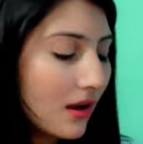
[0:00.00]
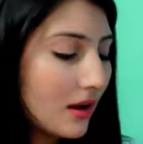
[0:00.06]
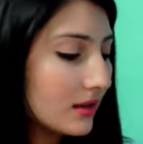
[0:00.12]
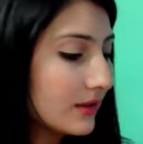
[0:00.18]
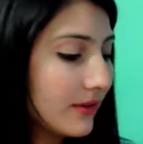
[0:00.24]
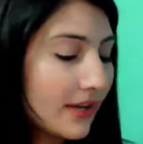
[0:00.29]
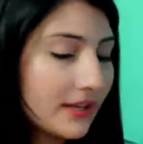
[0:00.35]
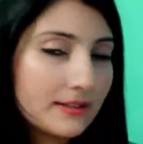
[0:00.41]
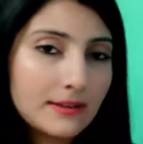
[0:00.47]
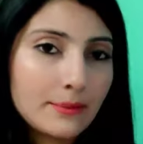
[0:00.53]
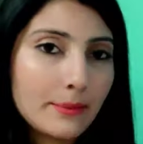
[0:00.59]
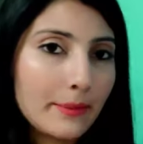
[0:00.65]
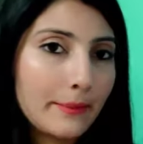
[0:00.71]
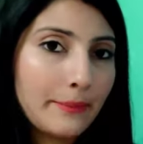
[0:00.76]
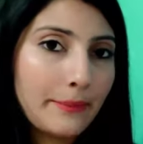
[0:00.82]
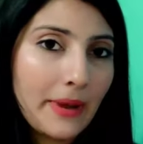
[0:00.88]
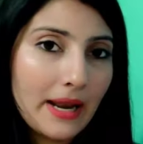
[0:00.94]
अदरवाइज़ ये
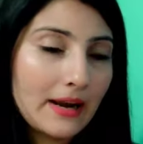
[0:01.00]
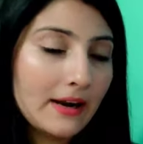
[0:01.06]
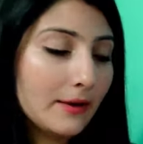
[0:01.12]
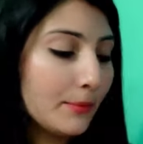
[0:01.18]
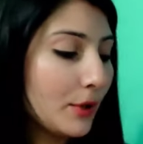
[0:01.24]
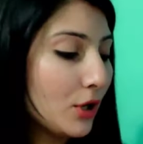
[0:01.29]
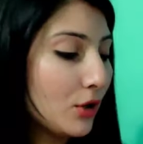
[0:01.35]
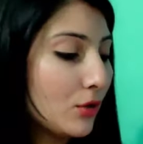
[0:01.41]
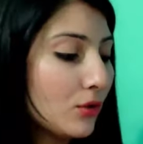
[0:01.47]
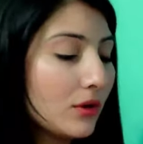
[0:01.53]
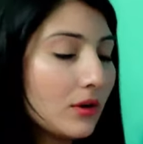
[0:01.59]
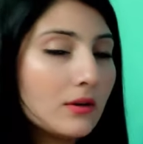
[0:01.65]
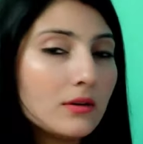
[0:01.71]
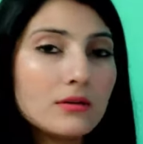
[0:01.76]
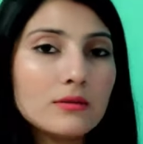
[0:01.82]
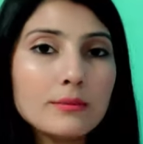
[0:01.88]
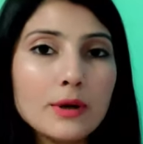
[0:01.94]
पैलेट
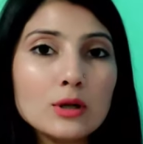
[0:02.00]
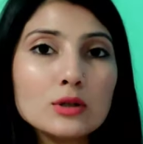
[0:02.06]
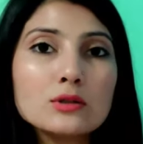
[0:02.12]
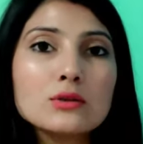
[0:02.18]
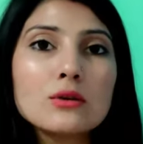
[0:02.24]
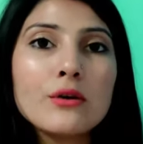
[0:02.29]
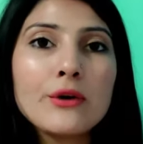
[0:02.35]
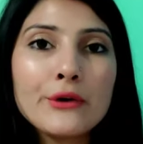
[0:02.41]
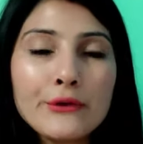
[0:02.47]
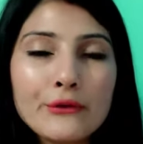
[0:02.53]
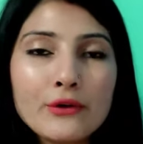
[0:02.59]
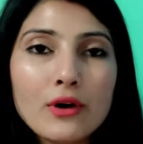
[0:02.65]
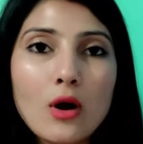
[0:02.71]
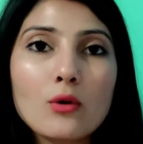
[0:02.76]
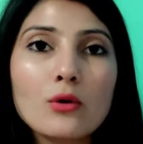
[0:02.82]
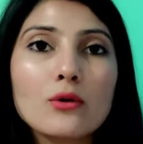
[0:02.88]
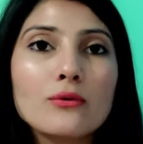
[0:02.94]
बिल्कुल मैं उसको हंड्रेड
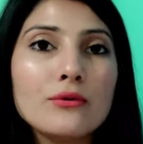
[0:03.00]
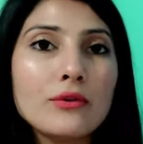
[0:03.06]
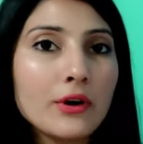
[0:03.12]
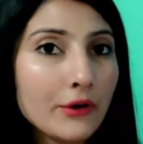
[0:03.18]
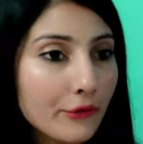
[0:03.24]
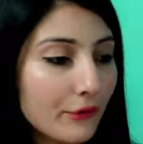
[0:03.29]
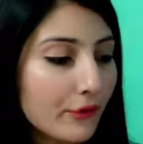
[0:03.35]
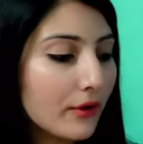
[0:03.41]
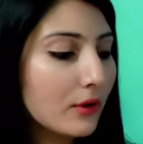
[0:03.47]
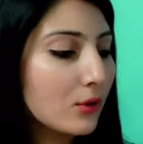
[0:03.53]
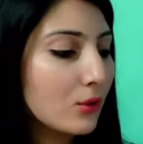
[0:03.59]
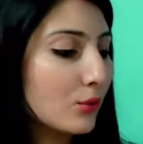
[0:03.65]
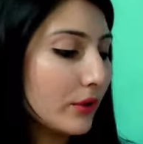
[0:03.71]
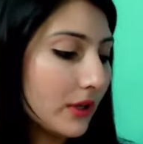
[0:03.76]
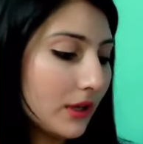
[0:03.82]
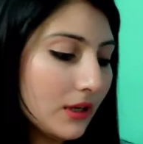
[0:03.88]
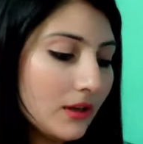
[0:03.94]
आउट ऑफ हंड्रेड
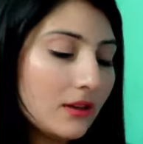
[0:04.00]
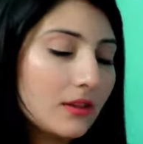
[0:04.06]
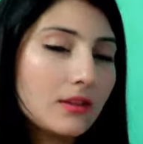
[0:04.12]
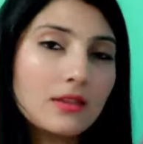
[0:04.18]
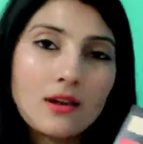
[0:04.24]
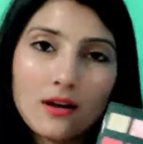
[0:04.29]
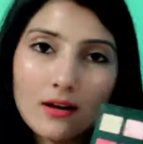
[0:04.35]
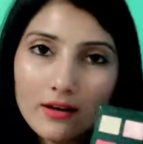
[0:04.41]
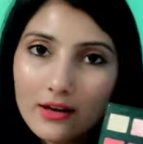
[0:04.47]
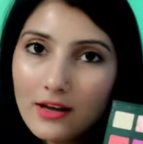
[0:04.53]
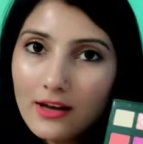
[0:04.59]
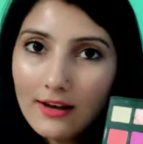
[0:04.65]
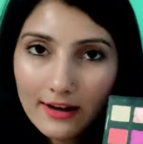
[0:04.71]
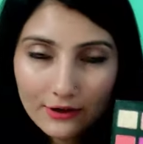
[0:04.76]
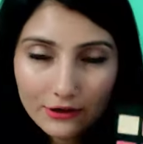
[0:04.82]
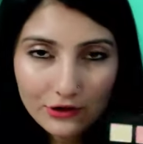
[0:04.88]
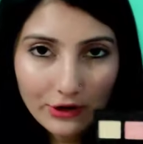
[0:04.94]
दूंगी इतना
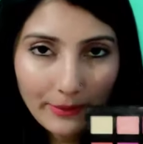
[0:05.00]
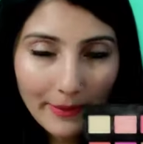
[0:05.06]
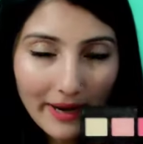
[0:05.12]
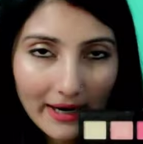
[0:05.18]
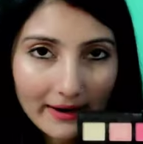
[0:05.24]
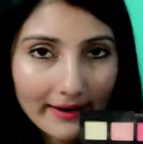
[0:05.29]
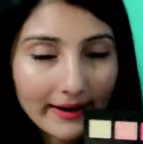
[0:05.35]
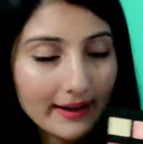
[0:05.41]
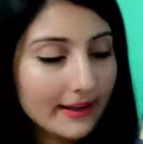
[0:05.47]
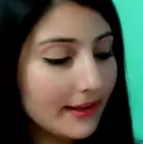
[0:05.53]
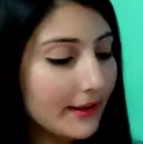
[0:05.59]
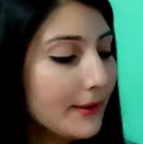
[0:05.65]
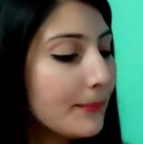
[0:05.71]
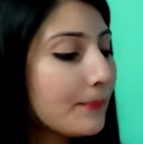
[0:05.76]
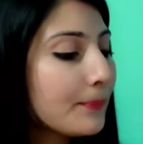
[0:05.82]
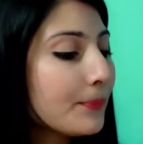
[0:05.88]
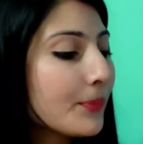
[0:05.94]
अच्छा पैलेट है ये
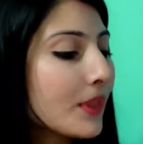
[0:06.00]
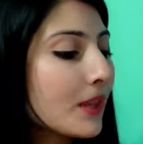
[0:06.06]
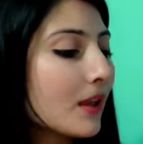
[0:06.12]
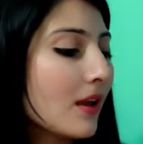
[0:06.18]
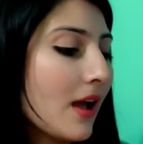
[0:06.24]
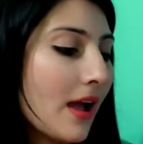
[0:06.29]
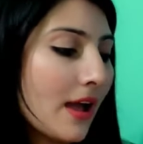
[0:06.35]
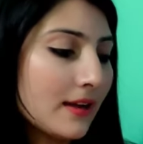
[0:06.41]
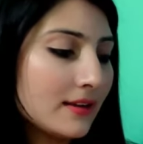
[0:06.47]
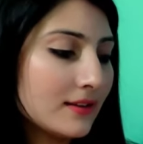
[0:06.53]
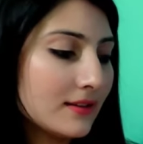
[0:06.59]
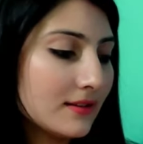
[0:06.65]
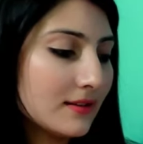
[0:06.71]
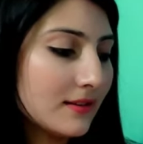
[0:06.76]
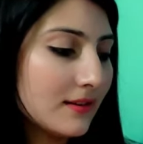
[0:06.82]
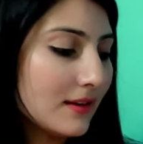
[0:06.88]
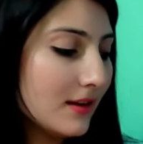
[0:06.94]
एंड uh,